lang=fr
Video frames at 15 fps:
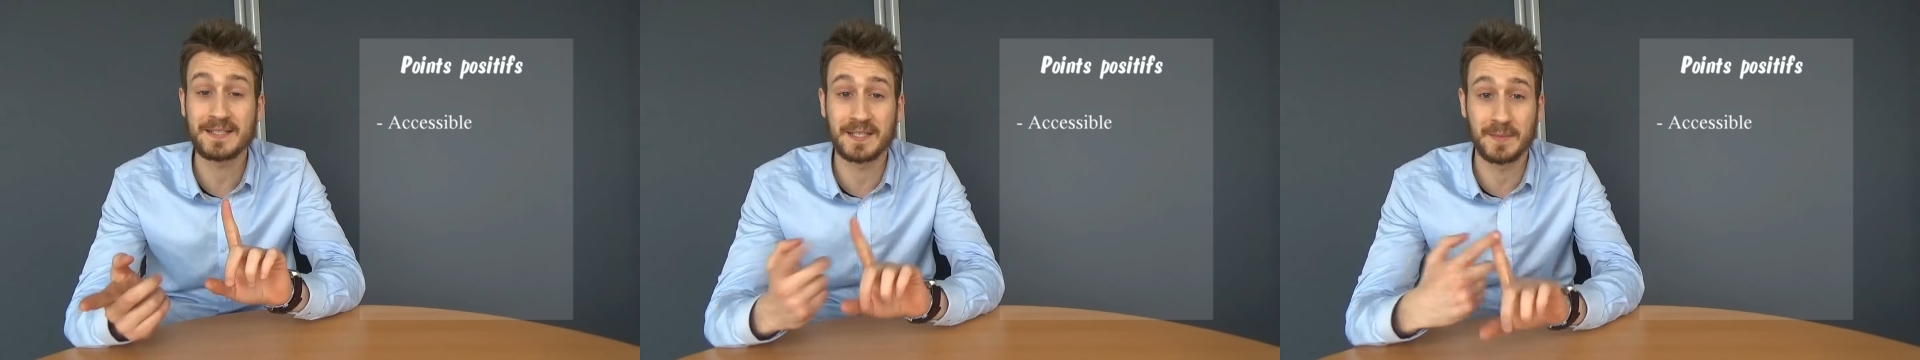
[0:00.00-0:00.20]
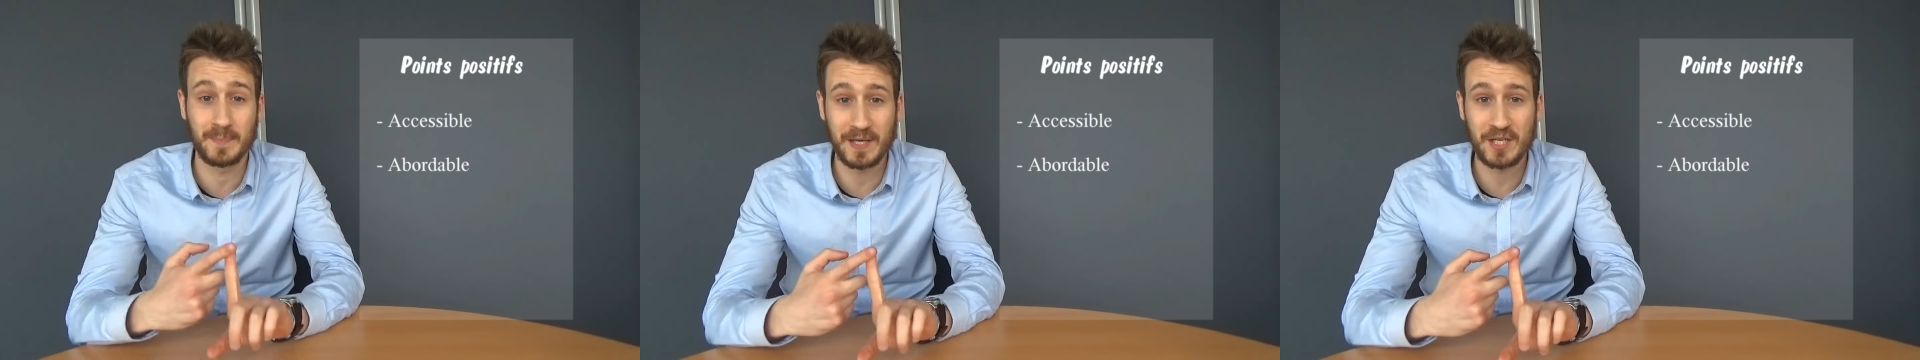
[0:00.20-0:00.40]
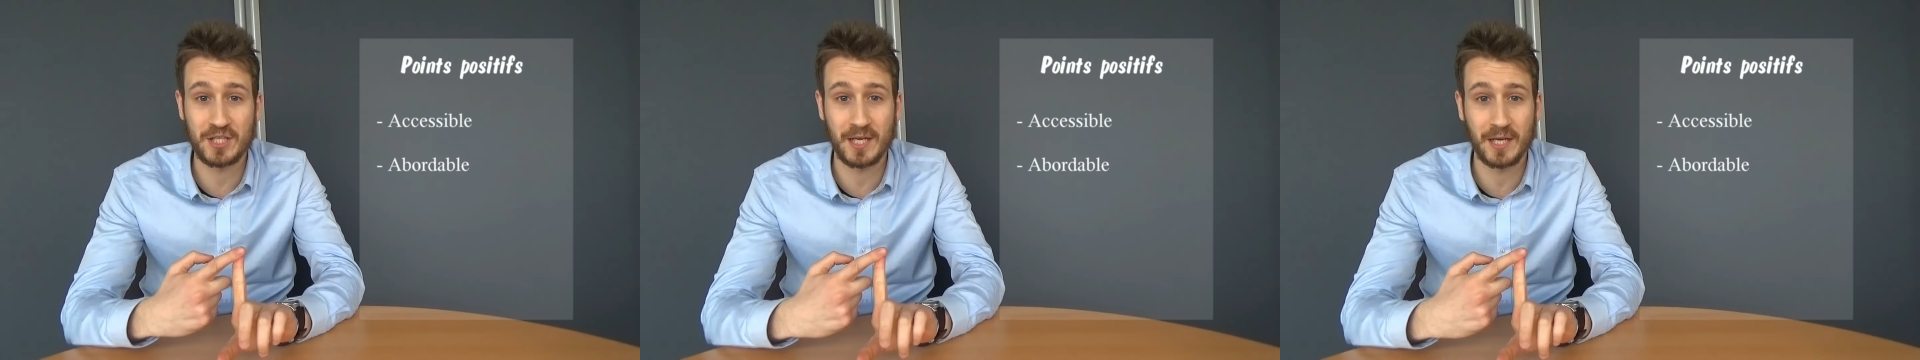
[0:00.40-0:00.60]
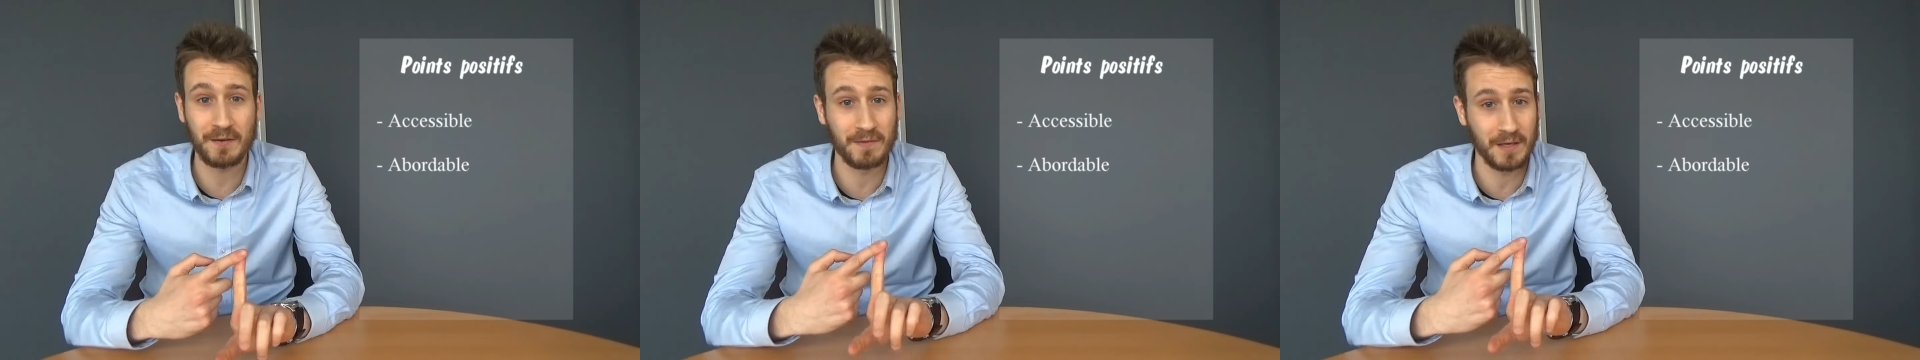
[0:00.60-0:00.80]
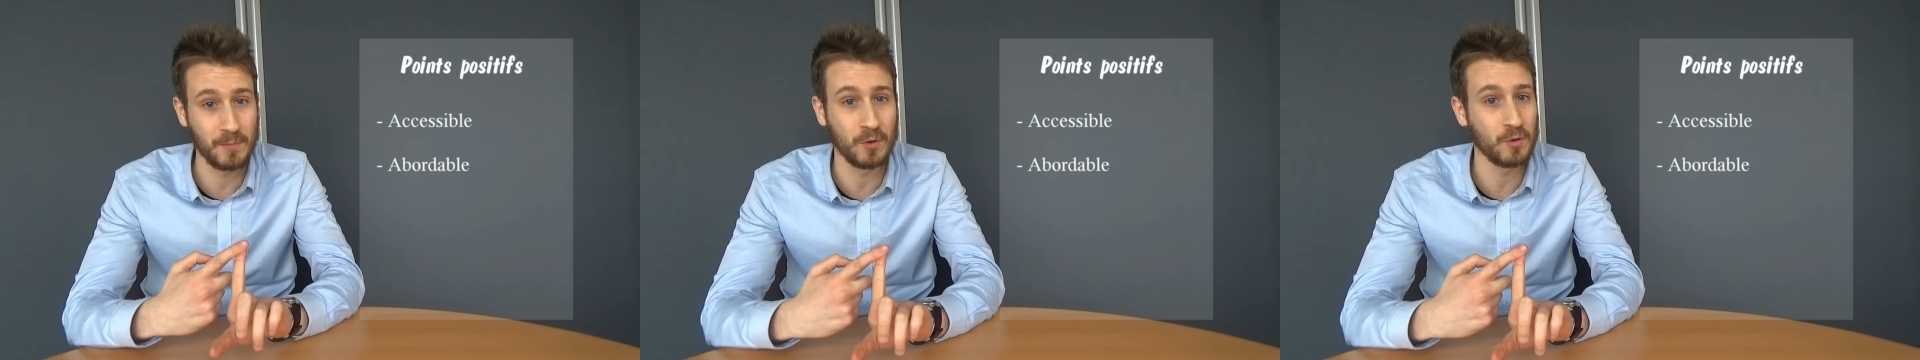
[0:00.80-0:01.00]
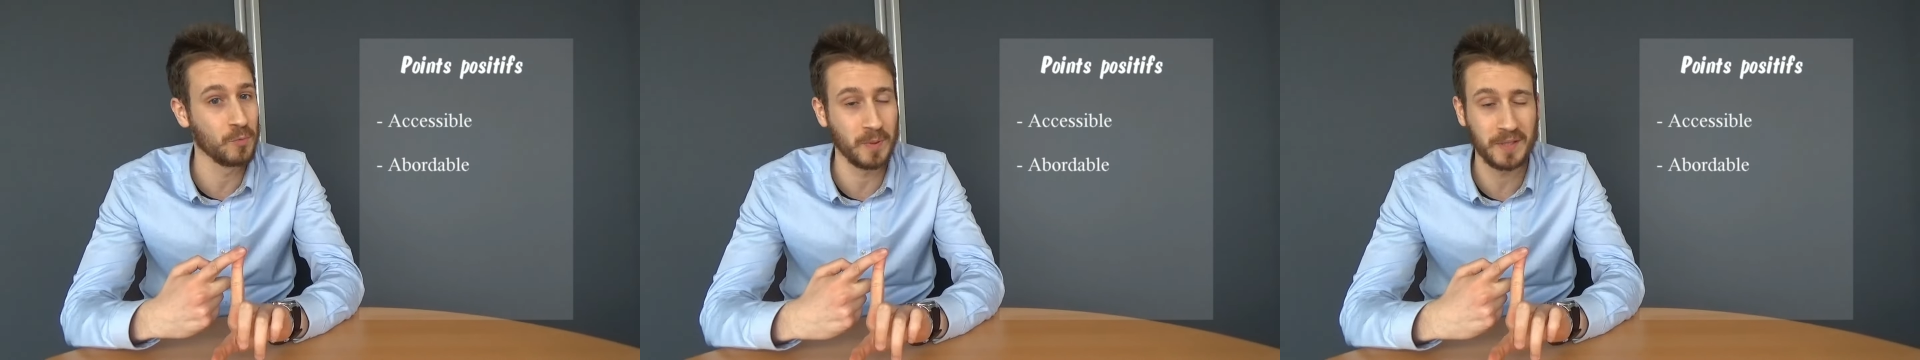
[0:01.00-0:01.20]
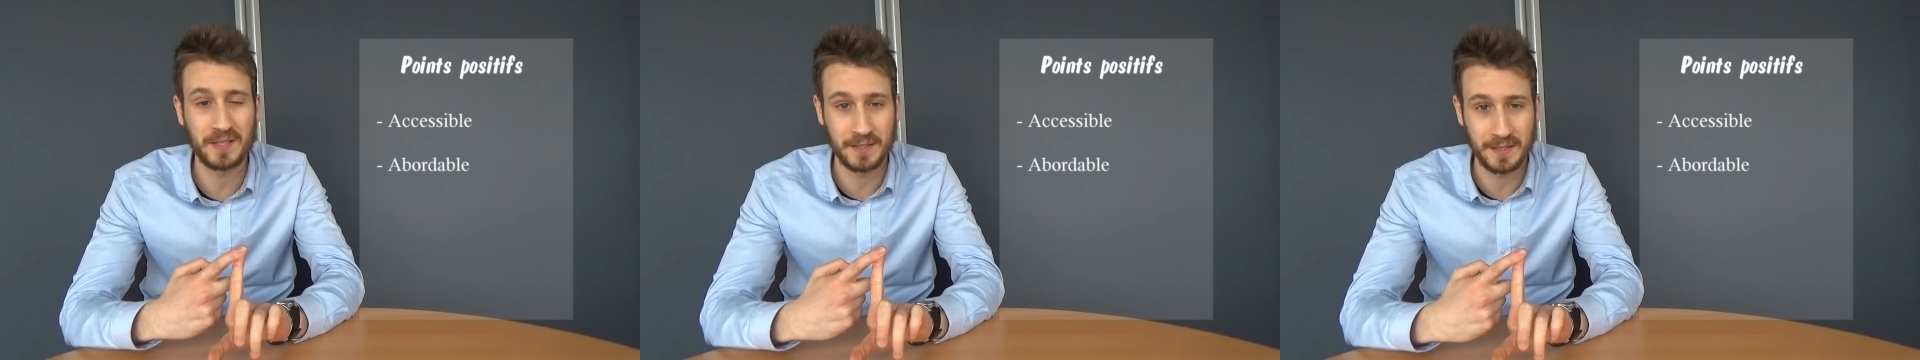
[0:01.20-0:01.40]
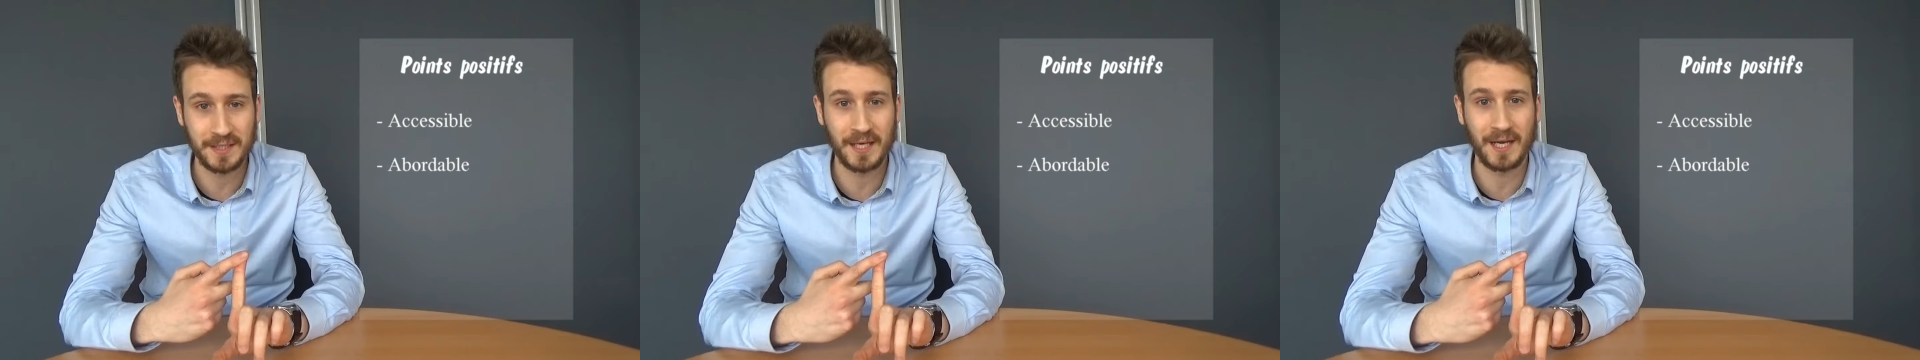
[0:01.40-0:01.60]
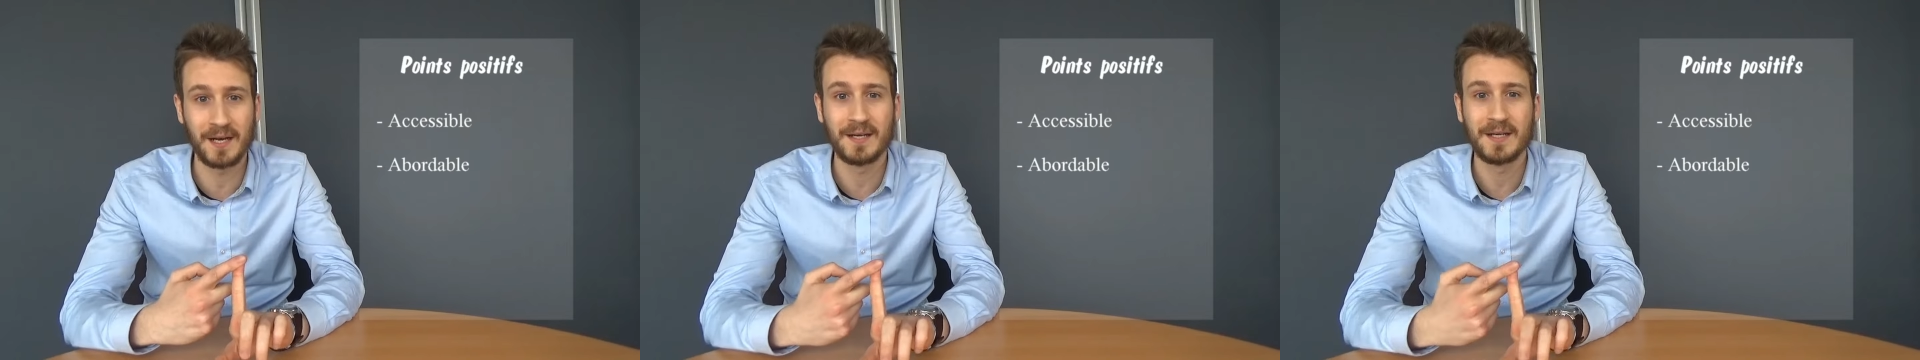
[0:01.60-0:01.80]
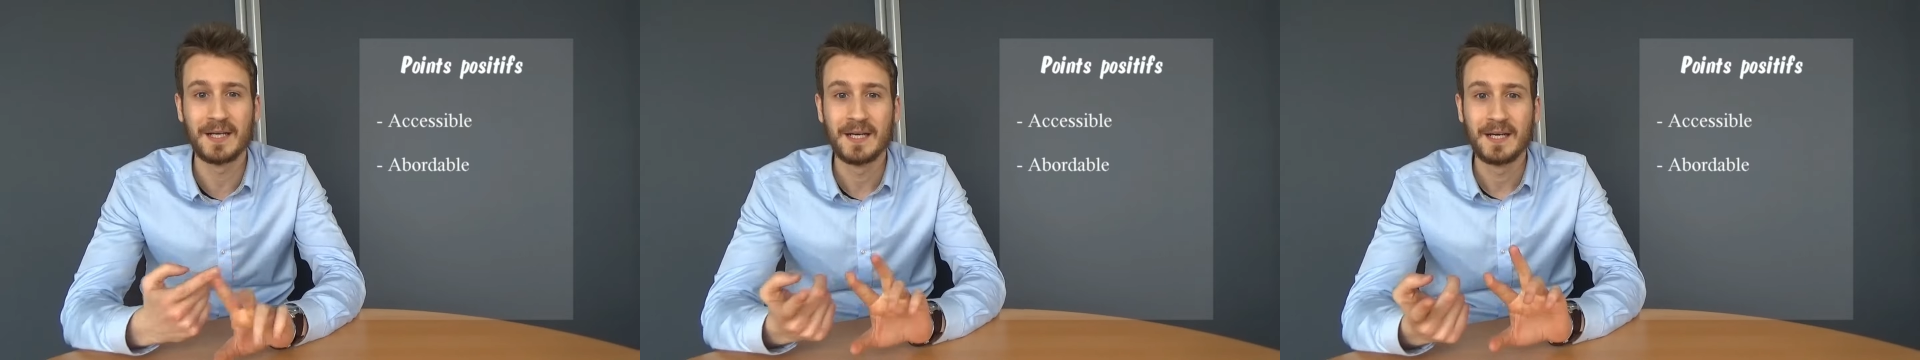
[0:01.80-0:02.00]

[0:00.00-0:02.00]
C'est pas cher, vraiment, le prix nickel.